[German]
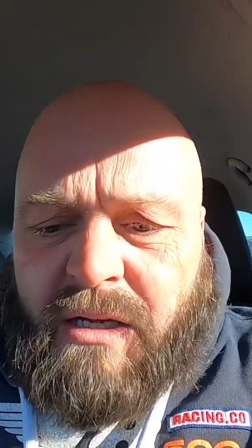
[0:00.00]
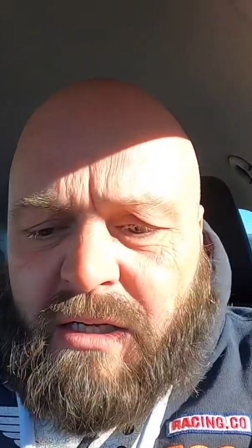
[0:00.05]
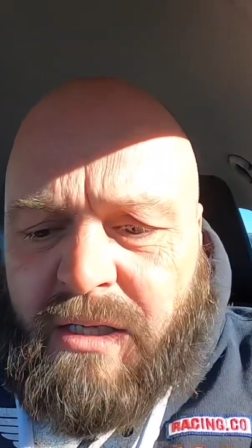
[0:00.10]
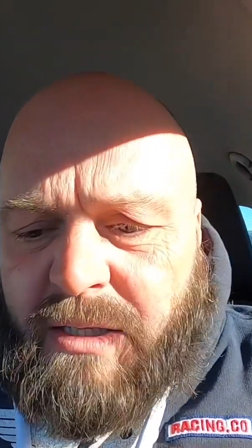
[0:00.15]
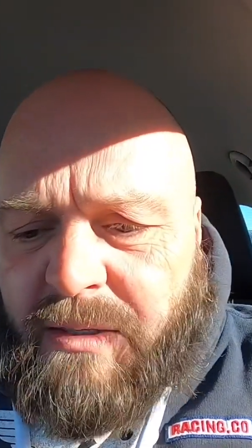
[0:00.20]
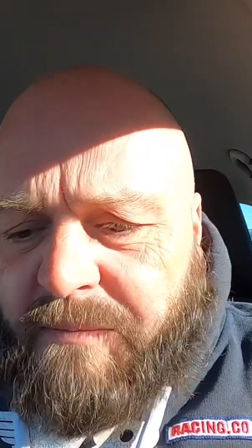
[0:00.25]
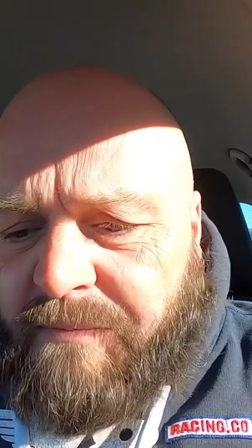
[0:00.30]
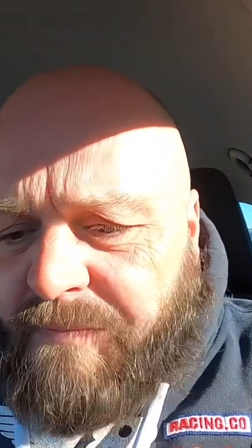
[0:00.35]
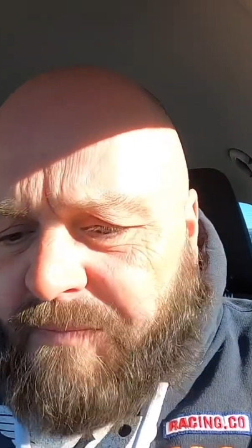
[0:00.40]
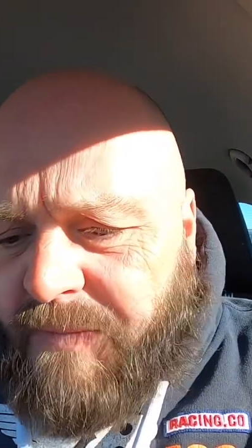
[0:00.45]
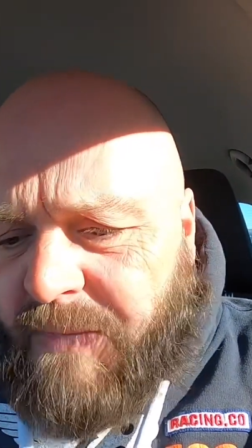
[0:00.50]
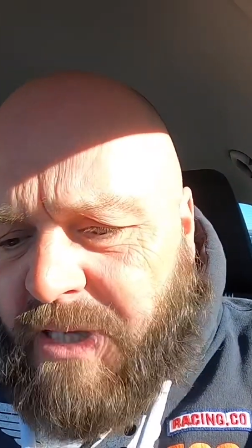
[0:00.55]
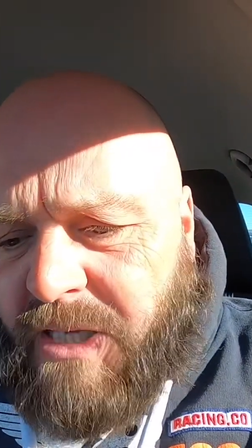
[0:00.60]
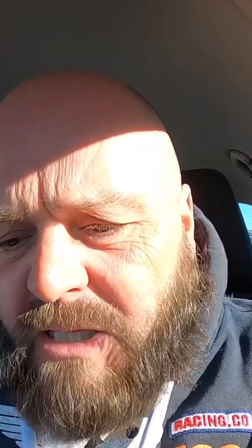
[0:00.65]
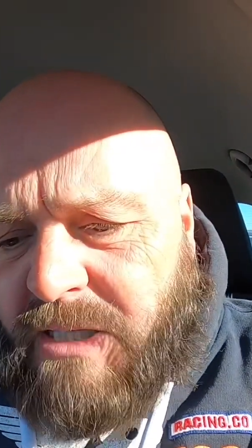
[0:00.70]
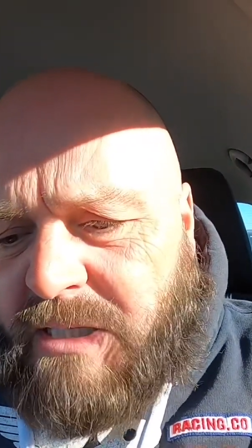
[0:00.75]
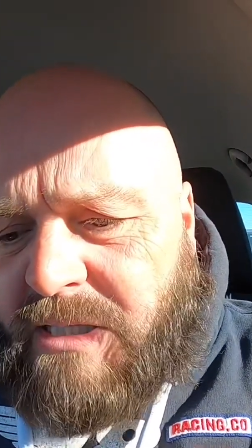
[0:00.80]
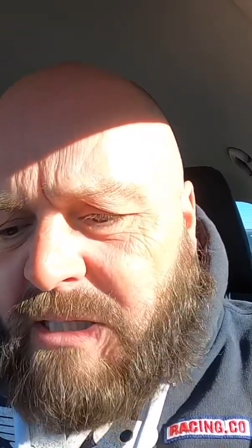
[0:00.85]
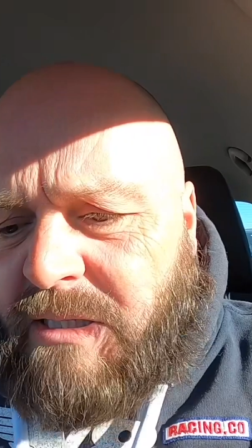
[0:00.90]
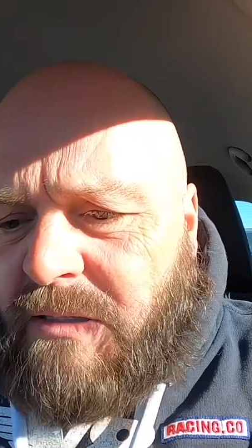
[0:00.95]
Ähm,
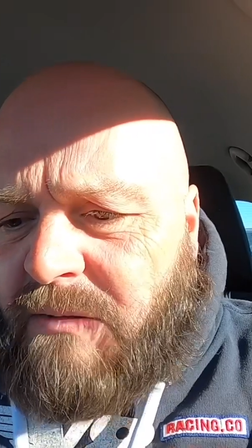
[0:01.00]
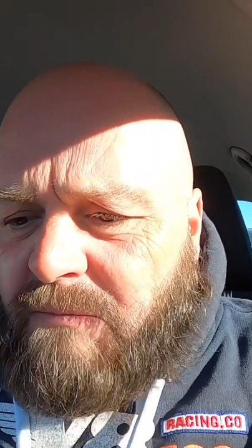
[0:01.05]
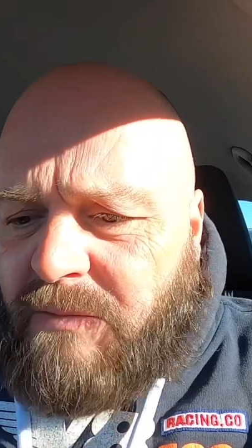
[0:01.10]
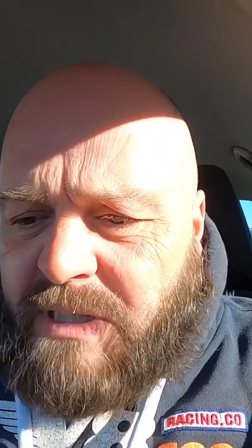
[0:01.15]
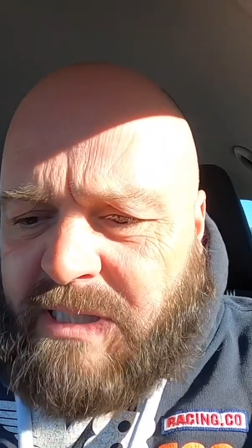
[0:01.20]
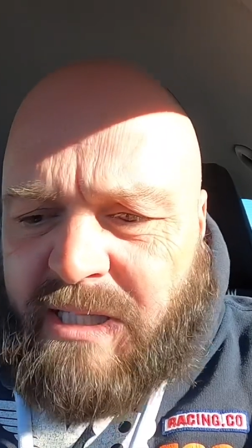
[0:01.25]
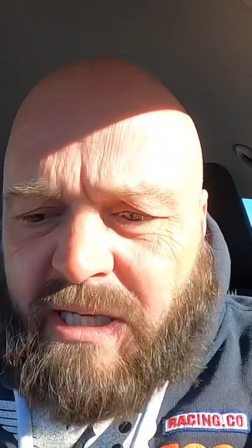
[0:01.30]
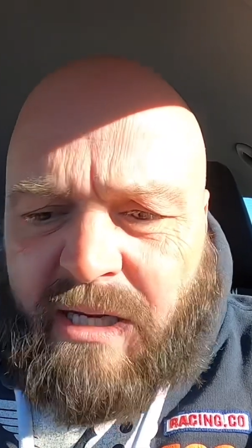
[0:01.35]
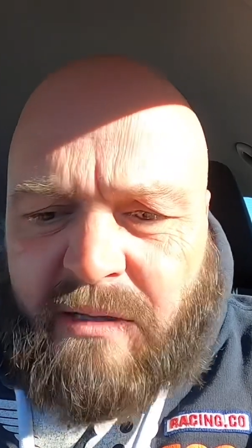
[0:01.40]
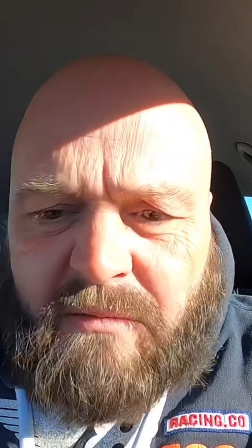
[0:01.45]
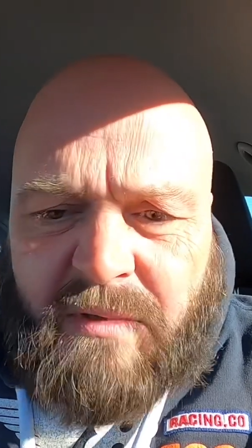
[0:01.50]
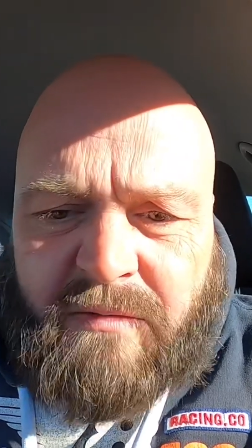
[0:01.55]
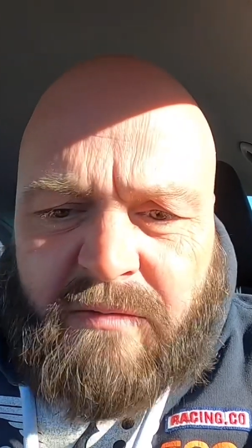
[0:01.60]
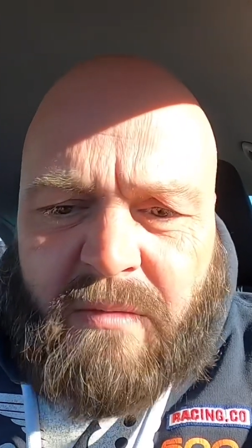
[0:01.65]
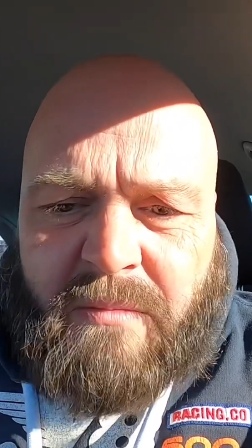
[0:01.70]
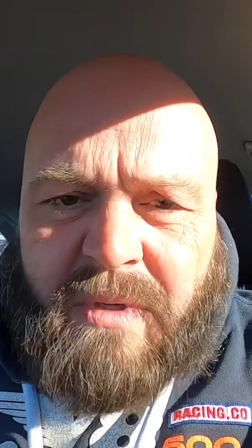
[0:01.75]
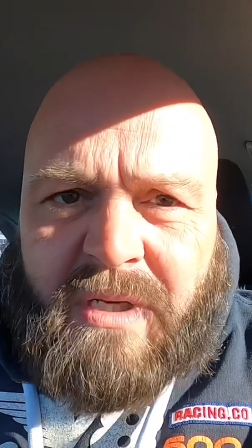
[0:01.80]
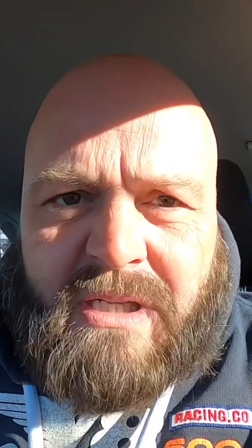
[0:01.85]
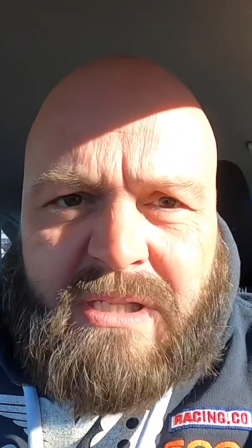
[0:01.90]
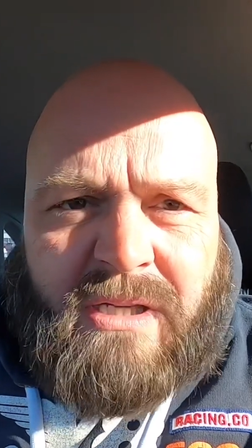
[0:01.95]
die bezahlt man,
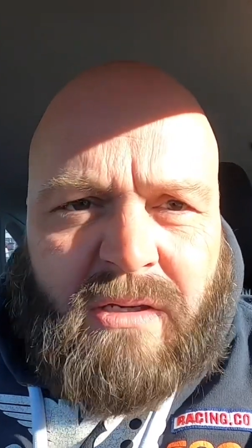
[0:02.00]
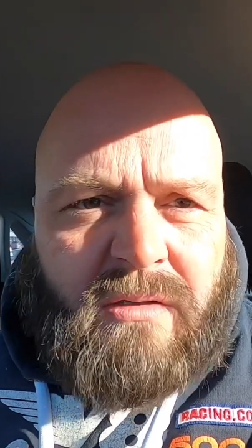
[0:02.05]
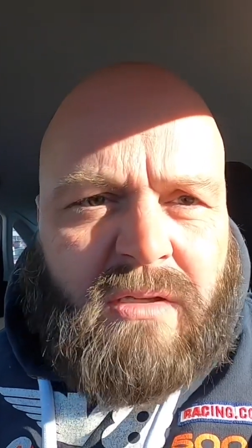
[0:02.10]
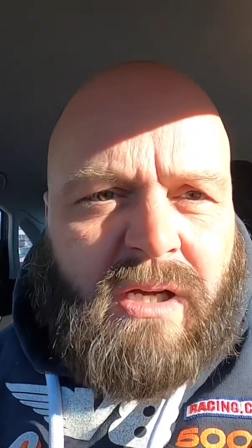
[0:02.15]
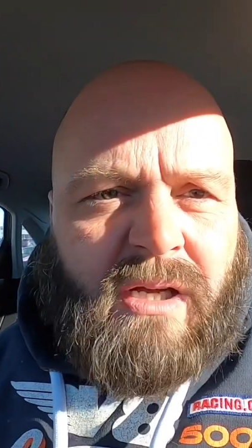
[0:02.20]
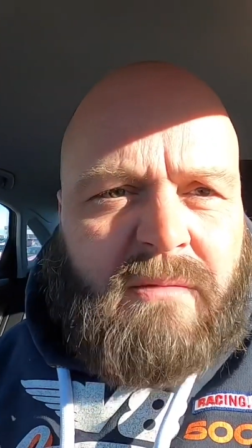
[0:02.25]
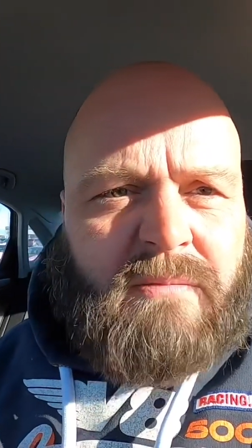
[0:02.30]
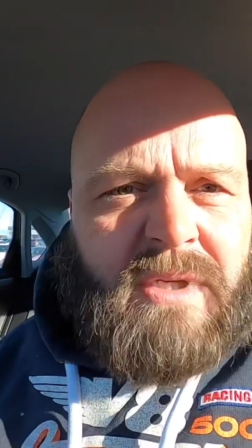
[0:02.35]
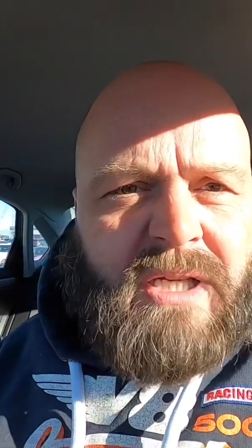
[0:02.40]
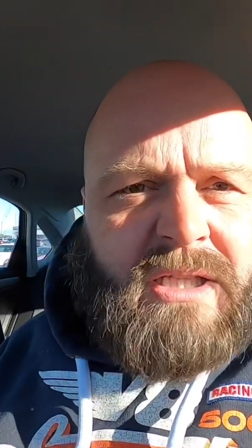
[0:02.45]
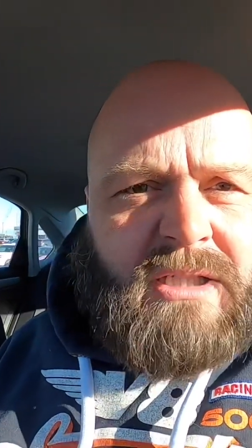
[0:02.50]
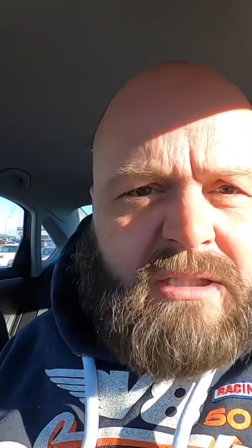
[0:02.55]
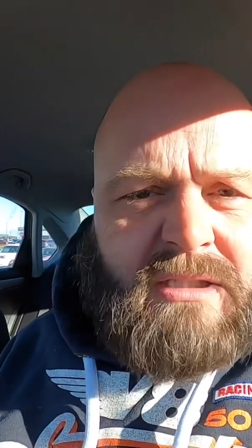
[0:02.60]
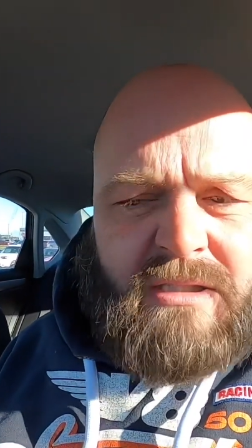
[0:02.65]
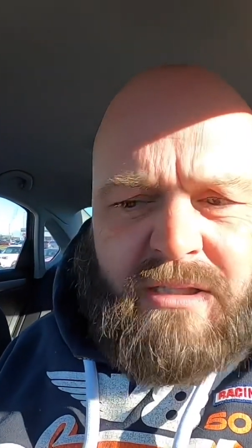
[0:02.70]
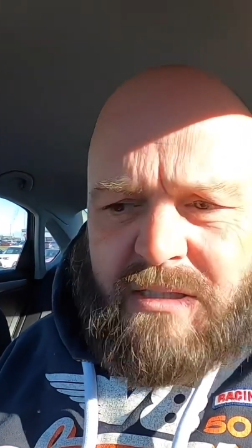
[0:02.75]
wenn man das Auto anmeldet.